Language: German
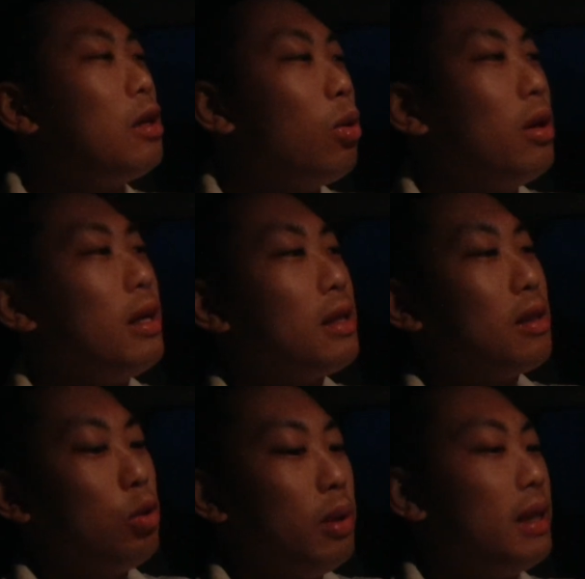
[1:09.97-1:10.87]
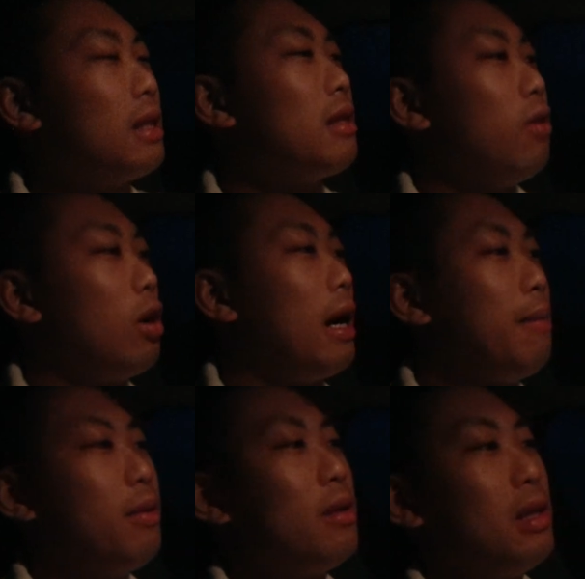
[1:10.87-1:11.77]
Ich hole das übernächste Woche
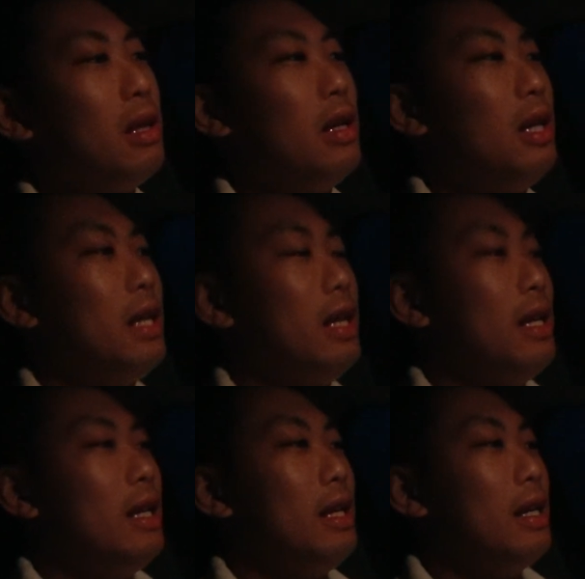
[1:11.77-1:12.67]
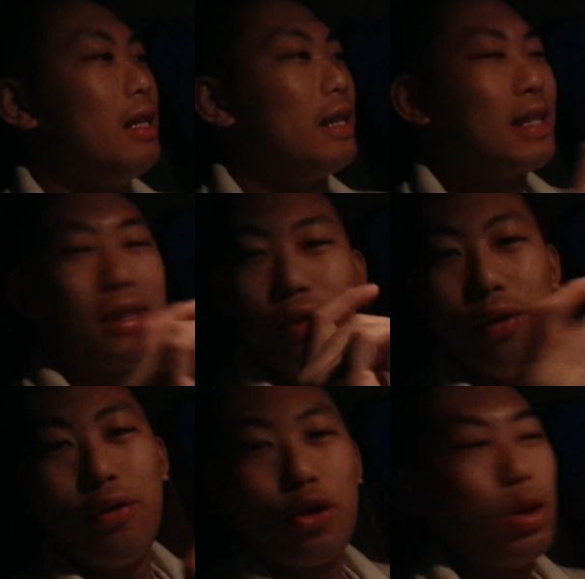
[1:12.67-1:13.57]
ab das ist
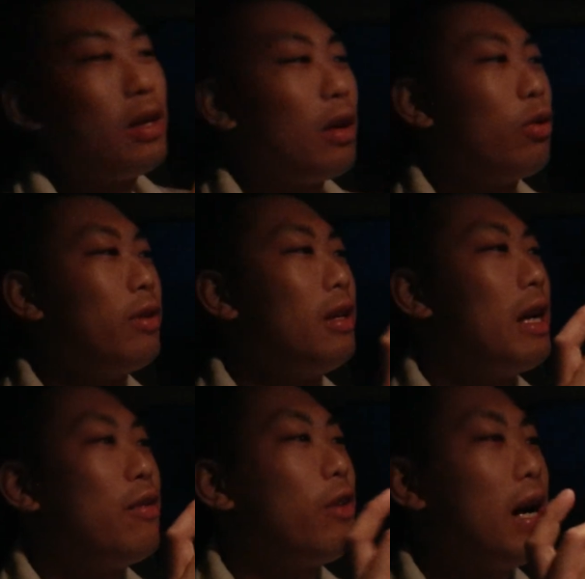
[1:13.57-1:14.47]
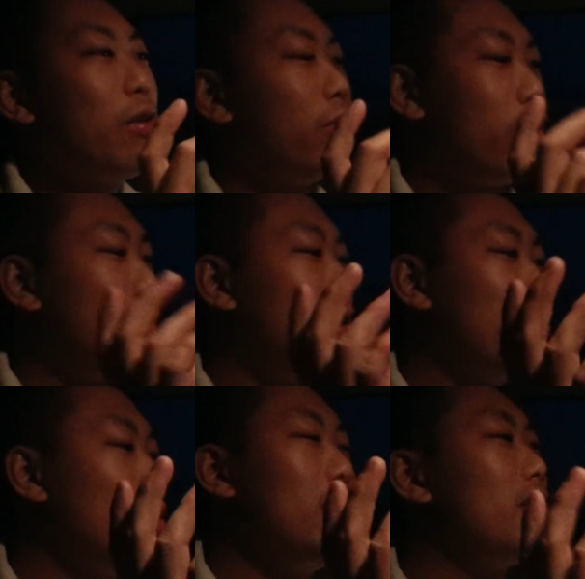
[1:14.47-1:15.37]
fünf Stunden auch wieder entfernt von
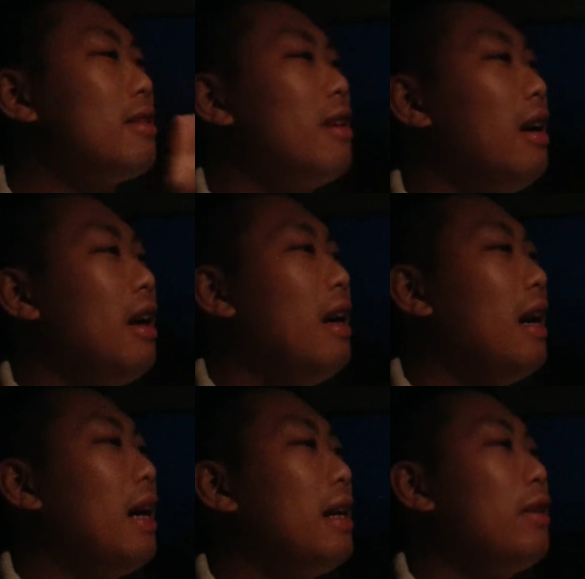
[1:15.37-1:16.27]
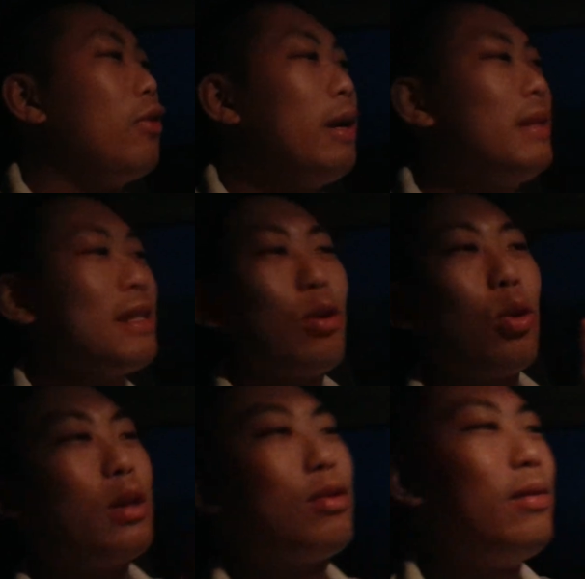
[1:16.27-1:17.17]
uns. Vor allem jetzt noch
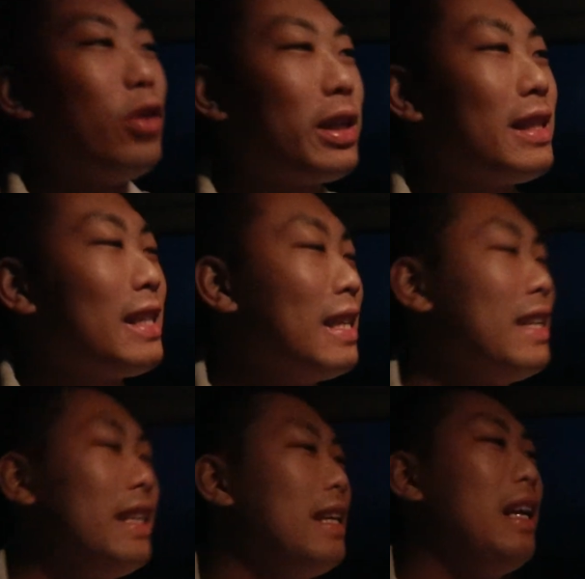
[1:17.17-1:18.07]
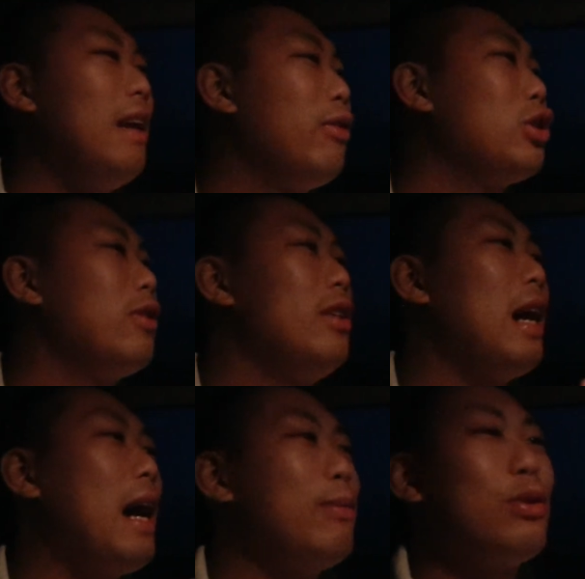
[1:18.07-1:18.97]
kurz vom Wörthersee. Der wird schon
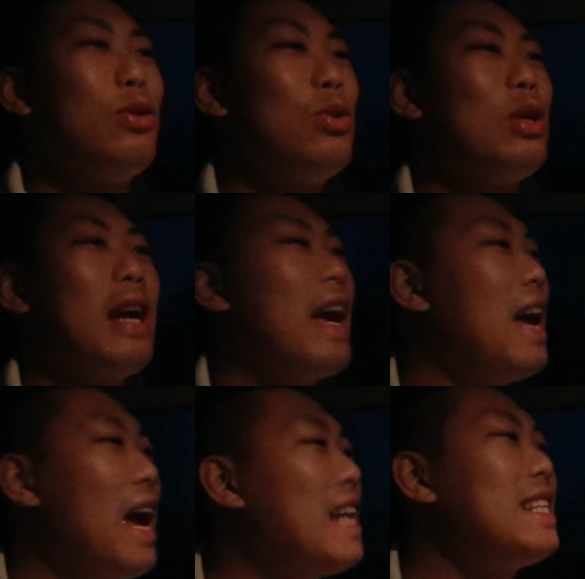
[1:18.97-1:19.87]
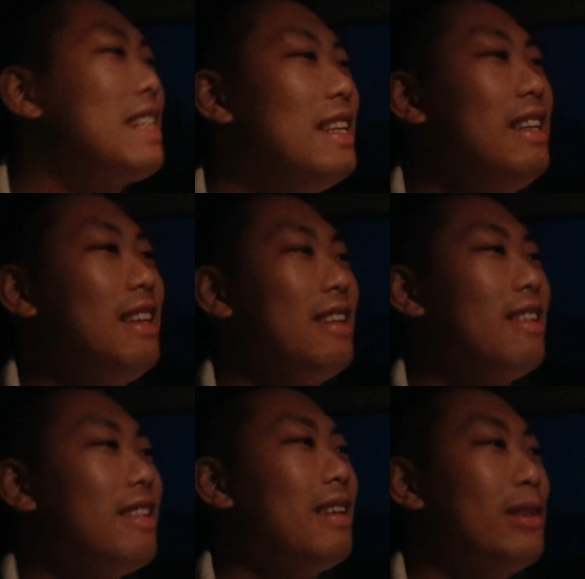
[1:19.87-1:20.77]
wieder absolut hässlich.
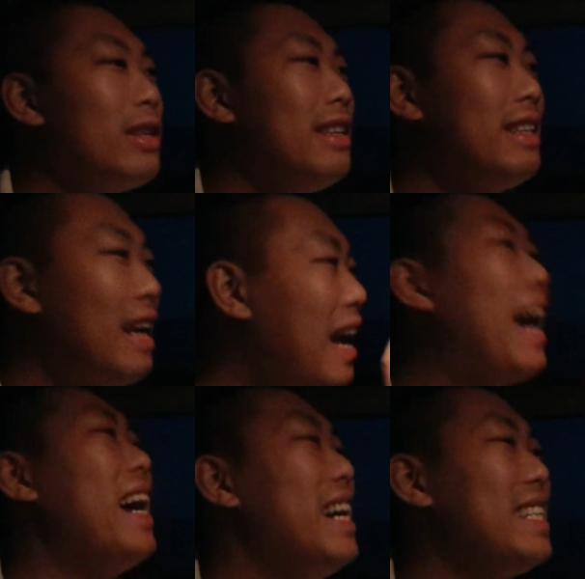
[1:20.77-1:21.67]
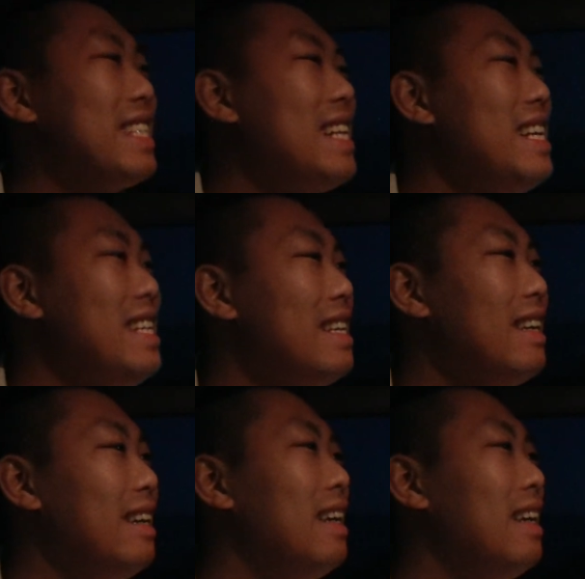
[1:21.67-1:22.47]
Wirklich hässlich.